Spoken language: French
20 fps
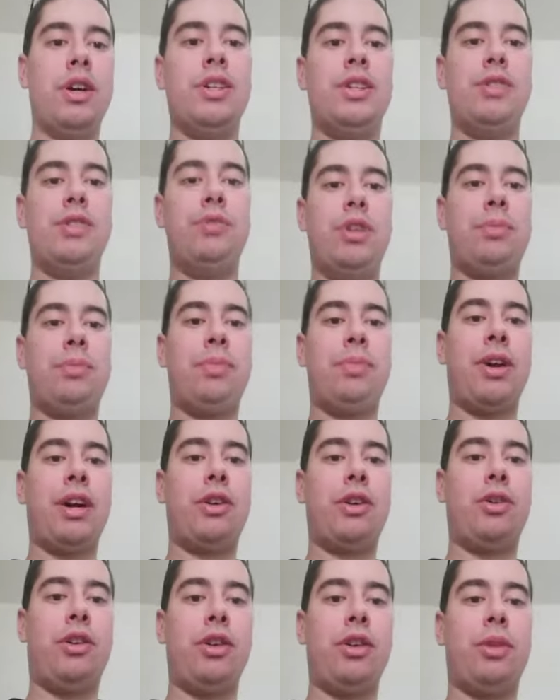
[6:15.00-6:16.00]
si vous n'êtes pas
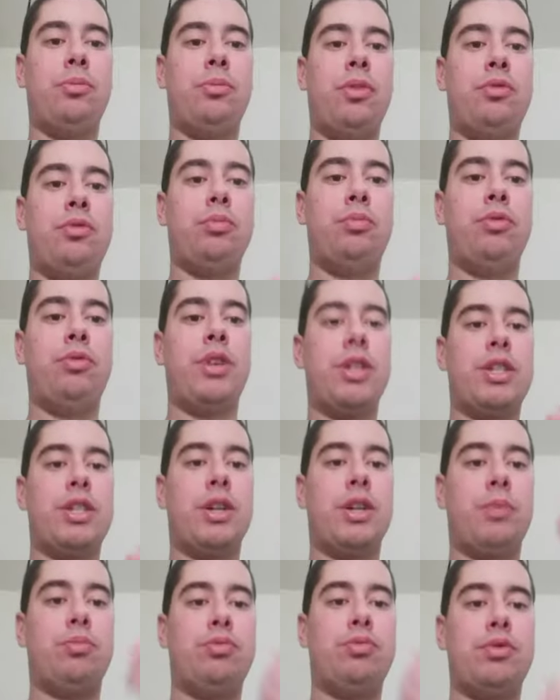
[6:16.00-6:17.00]
d'accord avec moi, vous pouvez
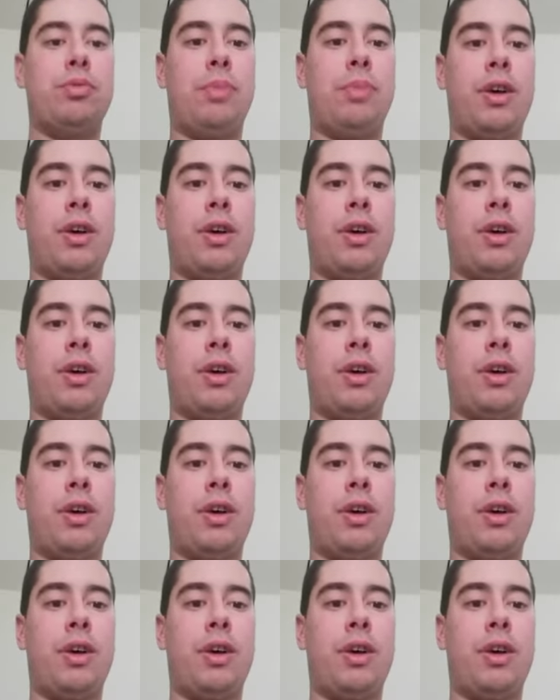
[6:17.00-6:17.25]
lâcher un pouce